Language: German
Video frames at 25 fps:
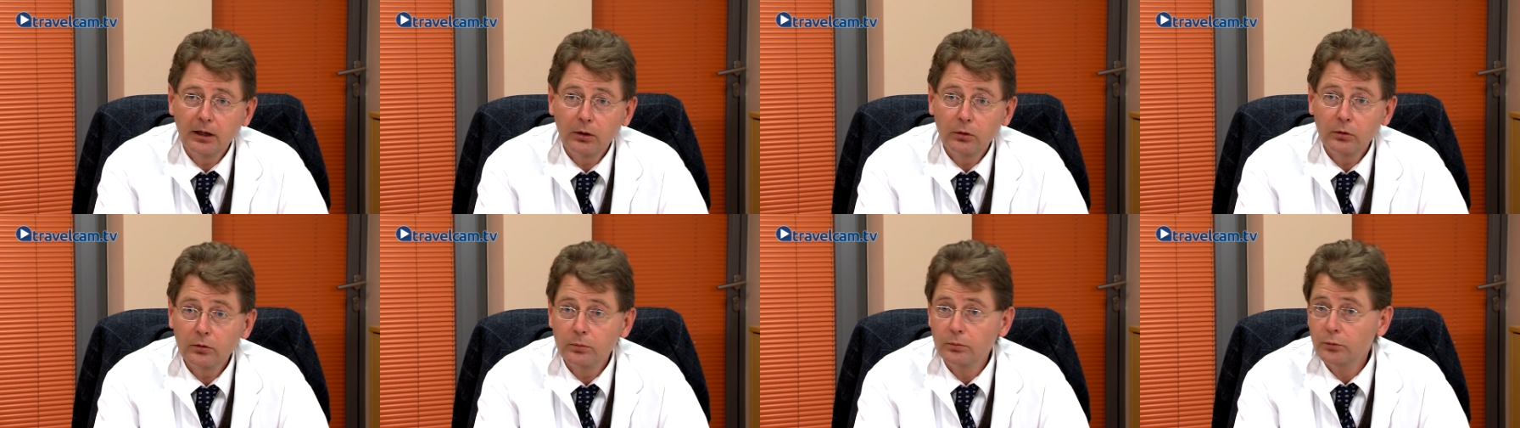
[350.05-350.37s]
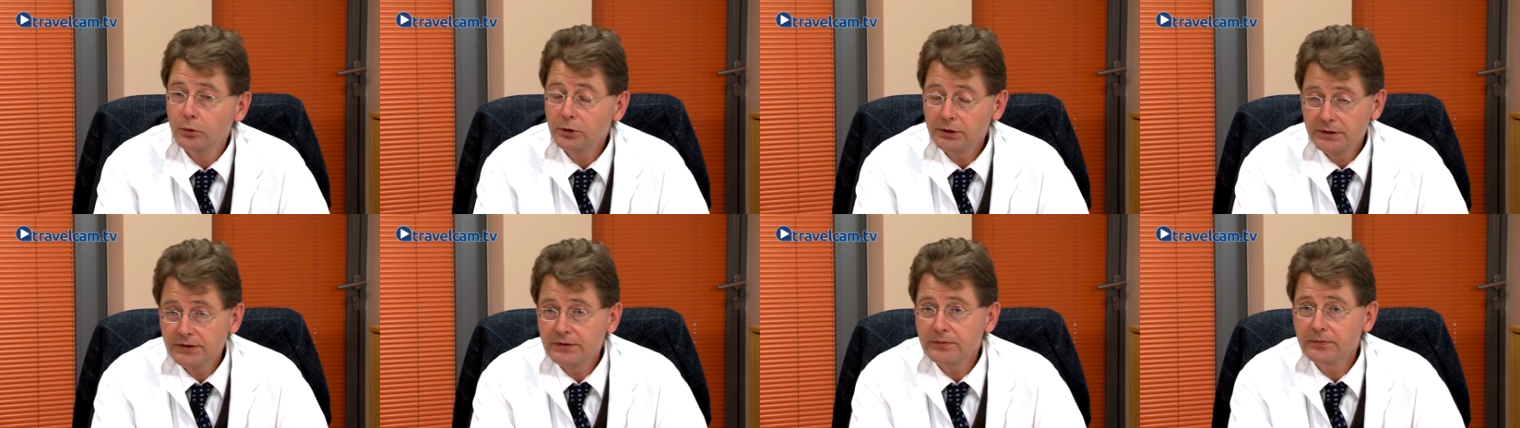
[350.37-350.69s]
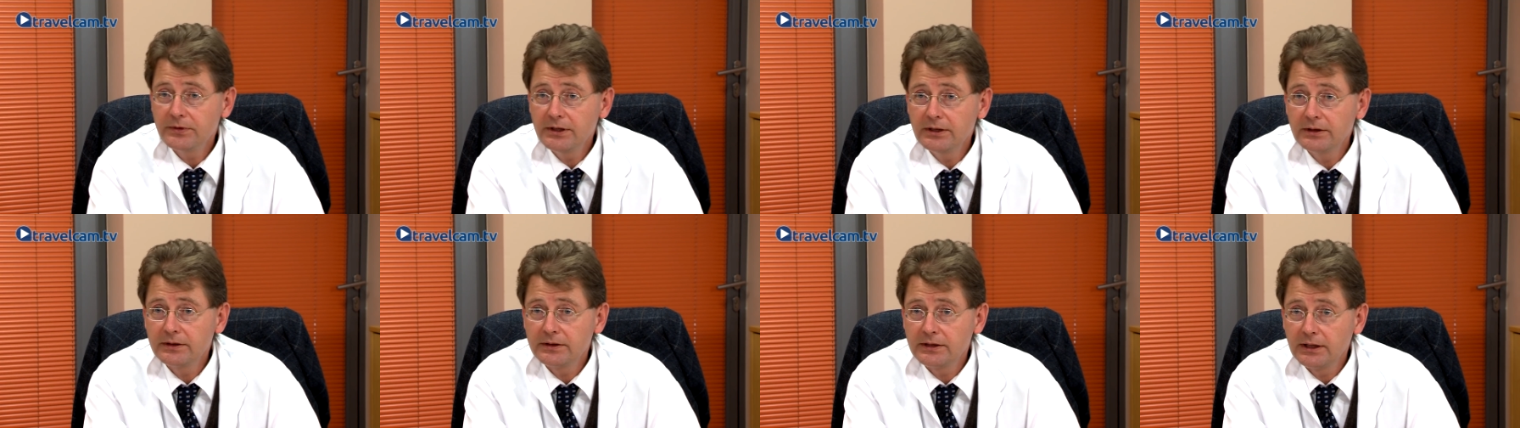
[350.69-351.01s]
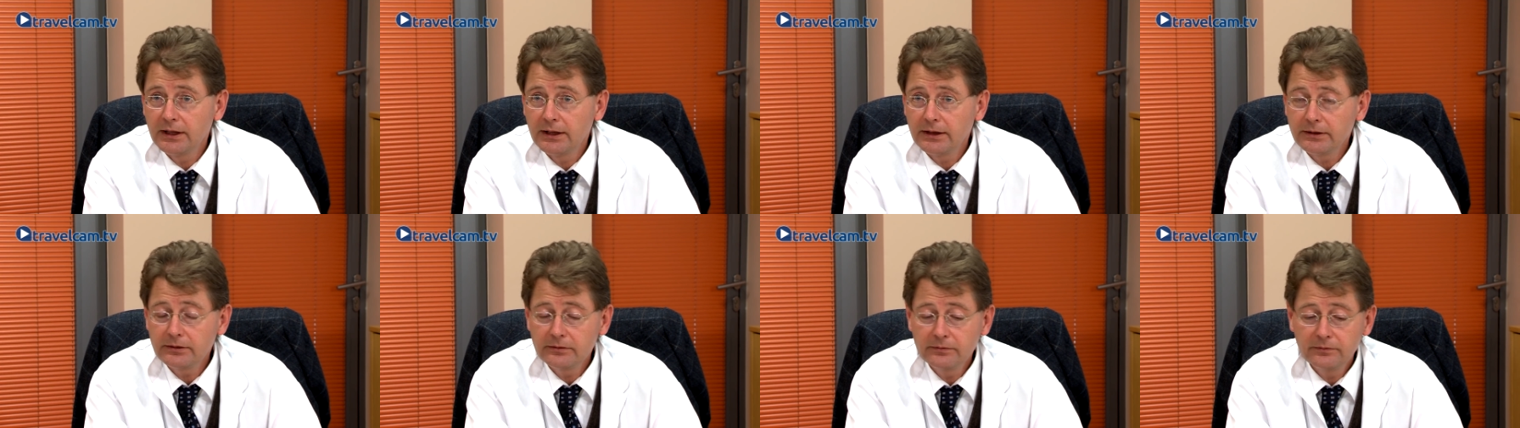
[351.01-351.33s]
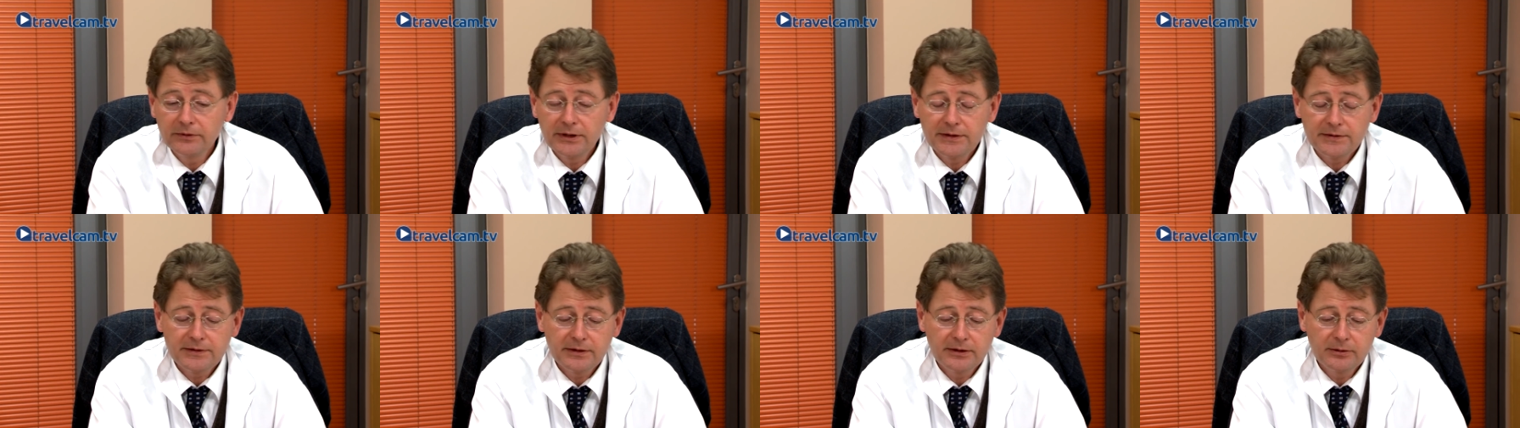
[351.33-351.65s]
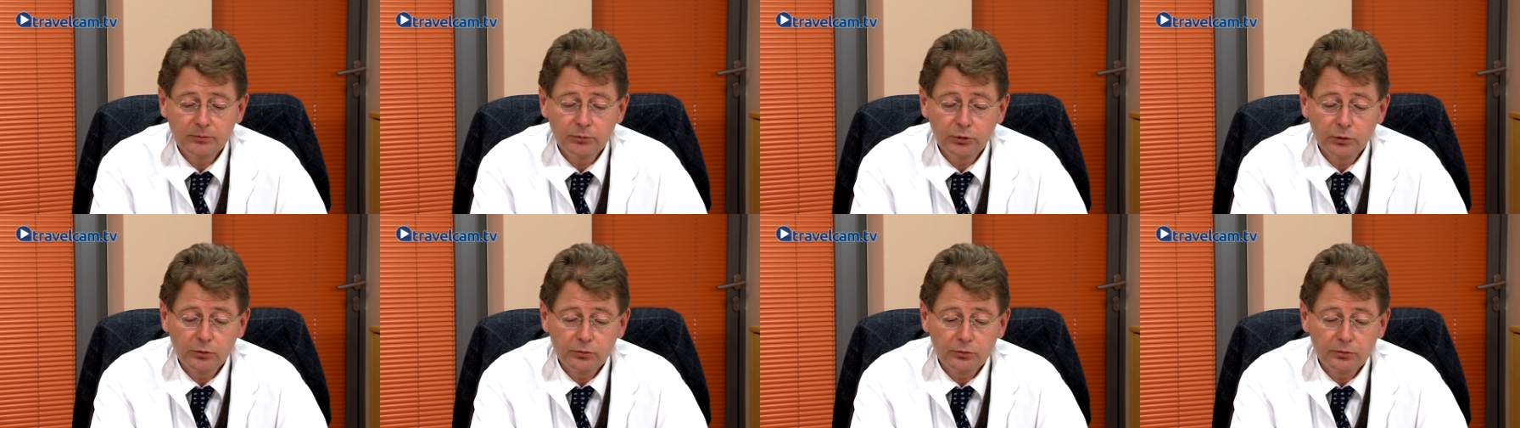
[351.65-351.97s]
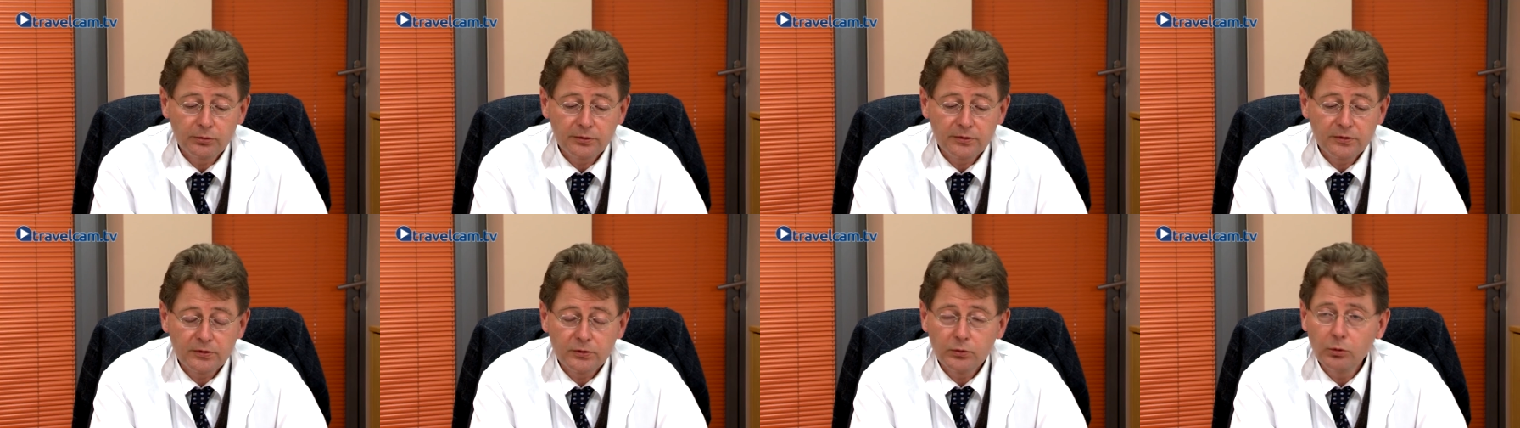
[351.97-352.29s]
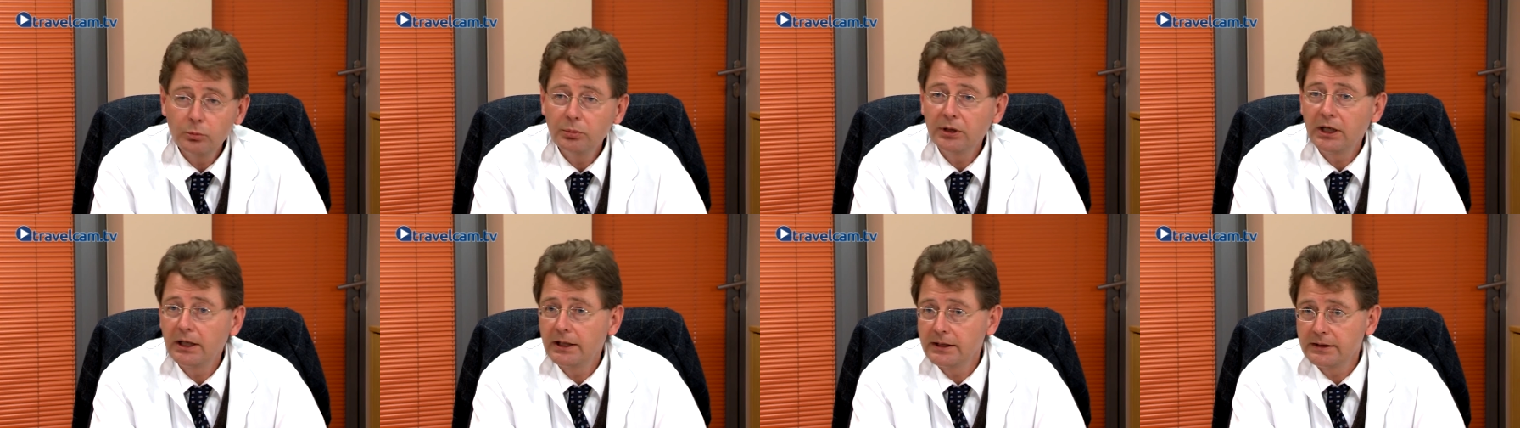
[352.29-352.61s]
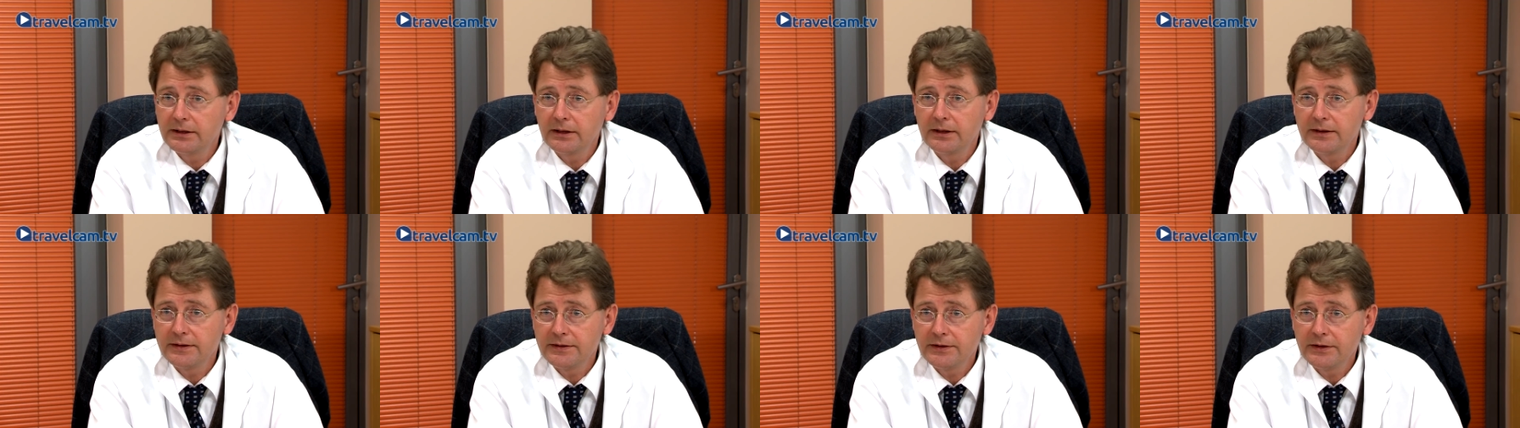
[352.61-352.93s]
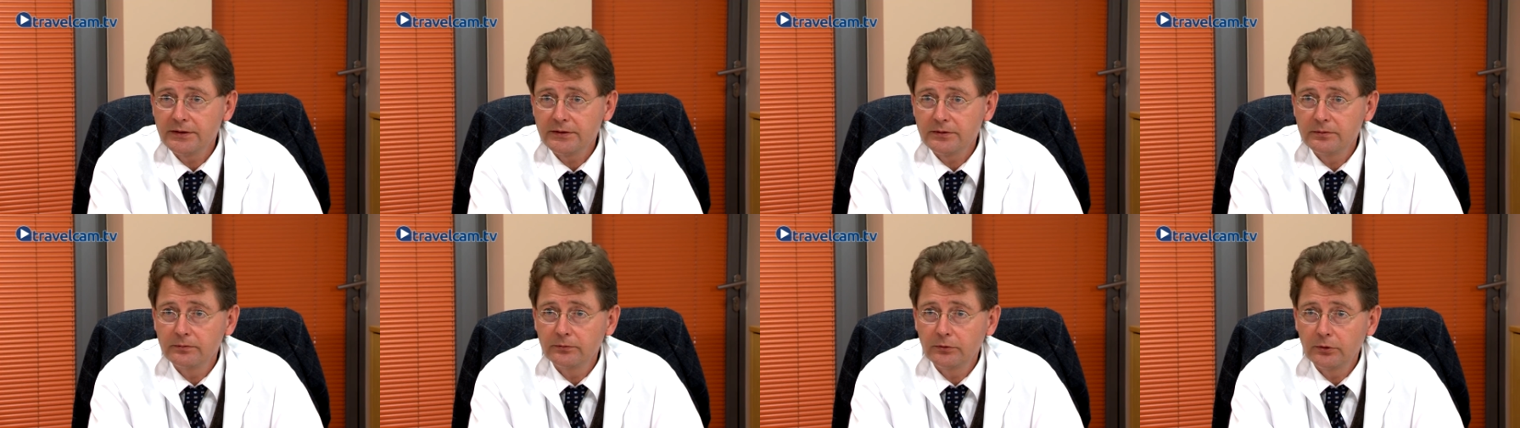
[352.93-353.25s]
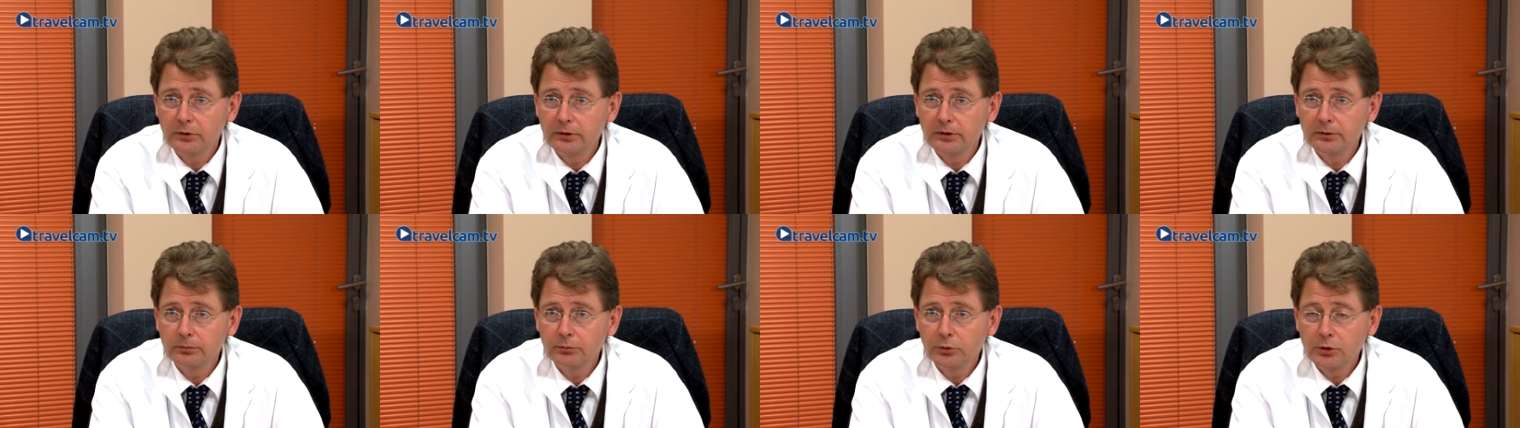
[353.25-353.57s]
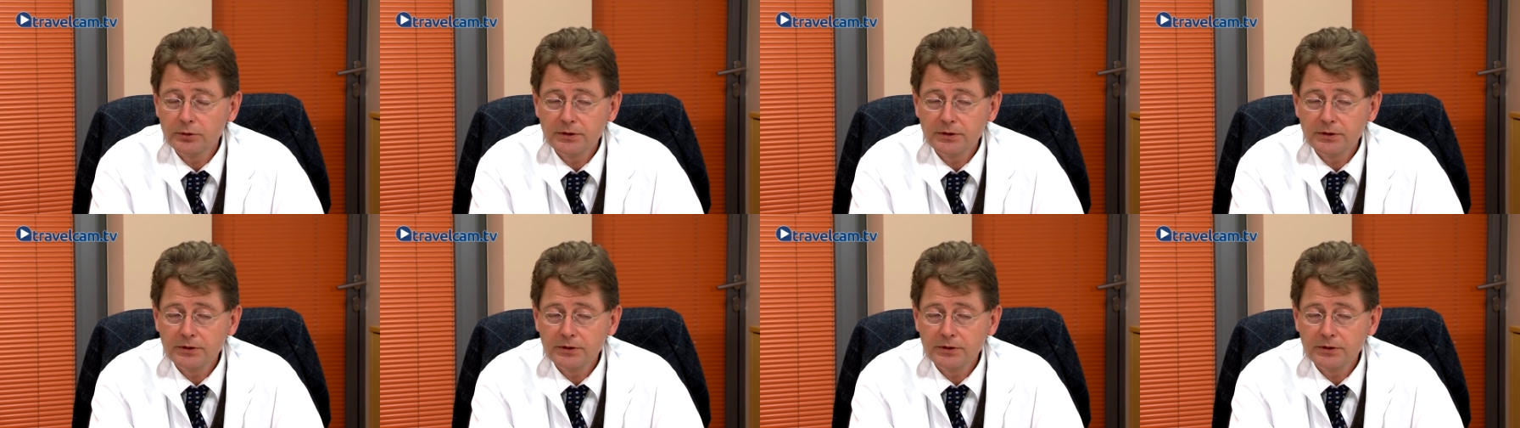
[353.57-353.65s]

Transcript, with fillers: auch möglichst viele Daten, wenn Sie ein Produkt so breit einsetzen wollen.